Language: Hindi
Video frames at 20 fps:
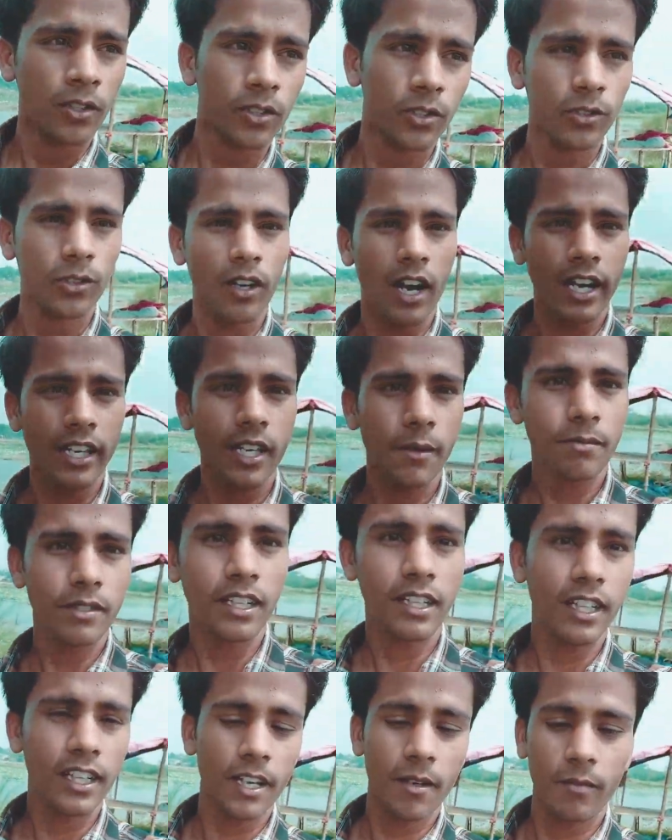तो आइए अब
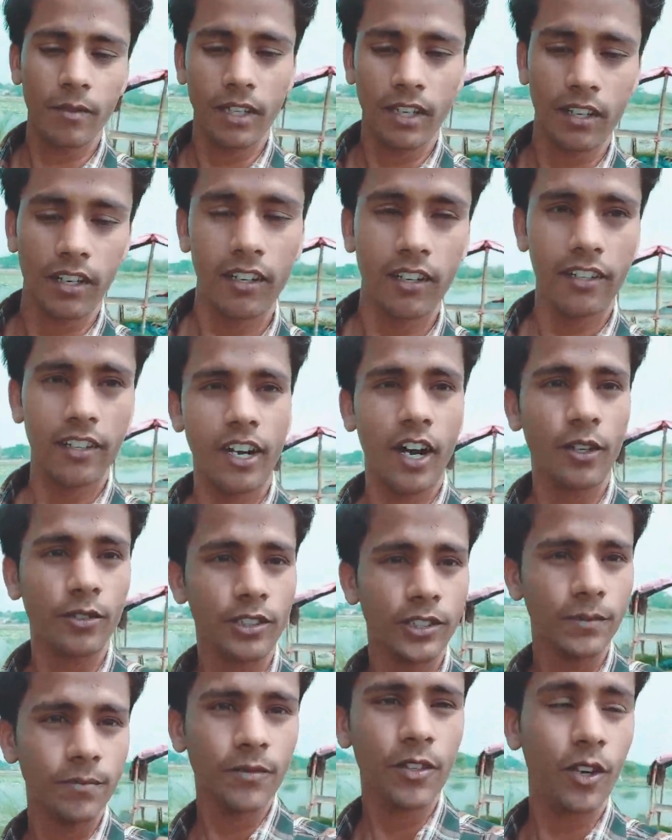चलते हैं हम नाव
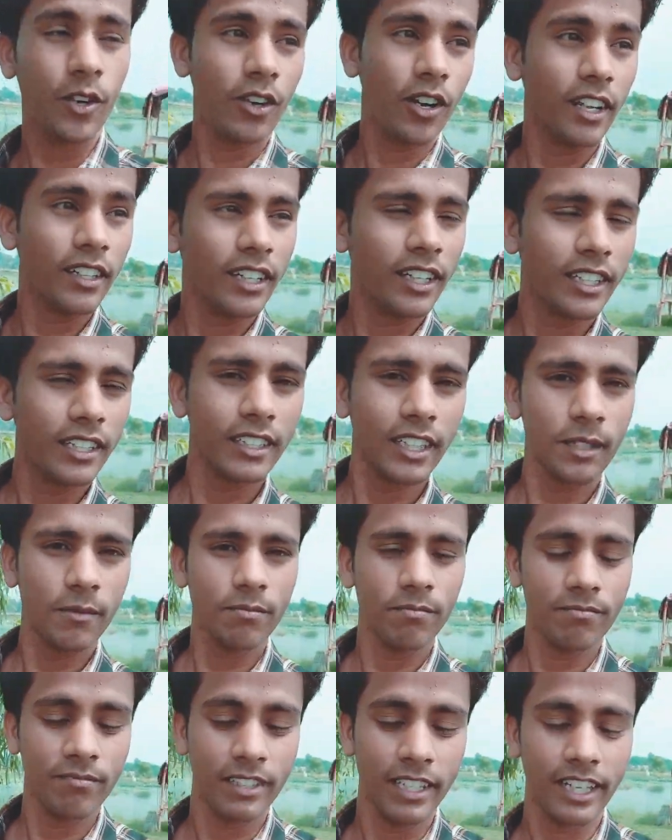से और अंदर की तरफ
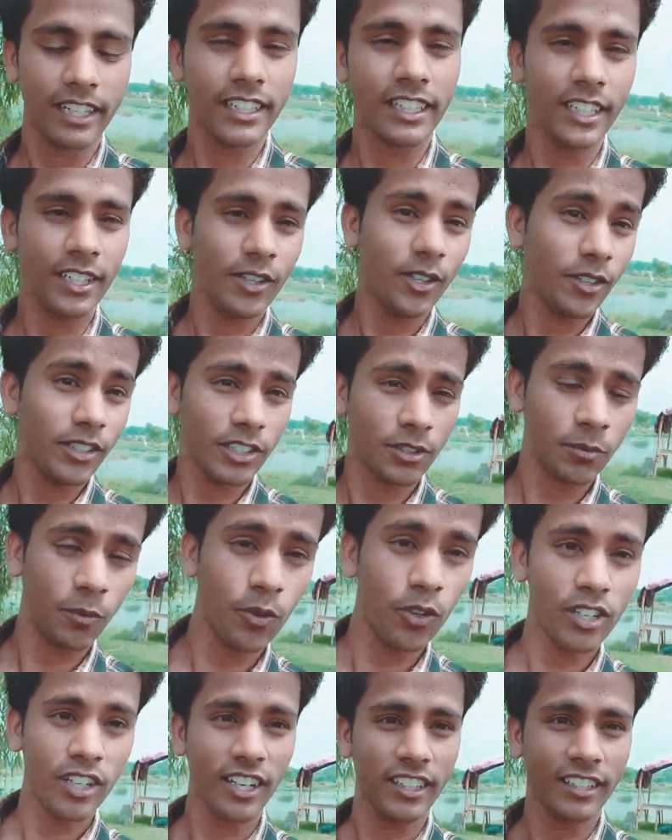देखते हैं और
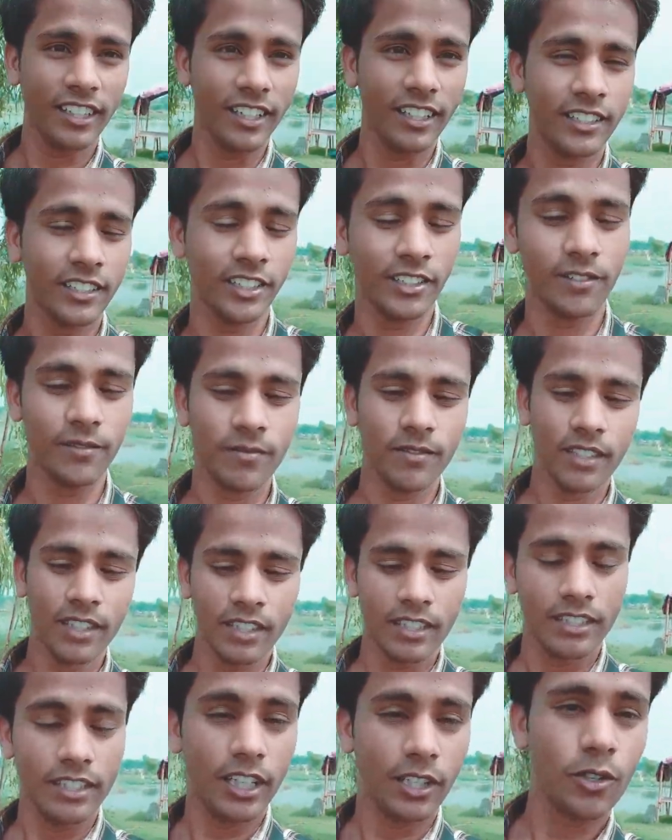एक्सप्लोर करते हैं चीज़
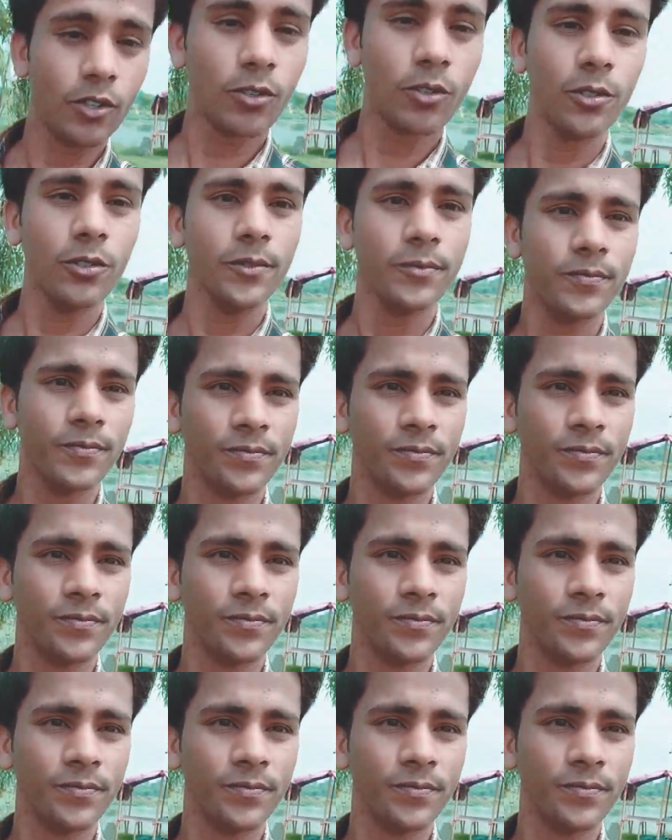जगहों को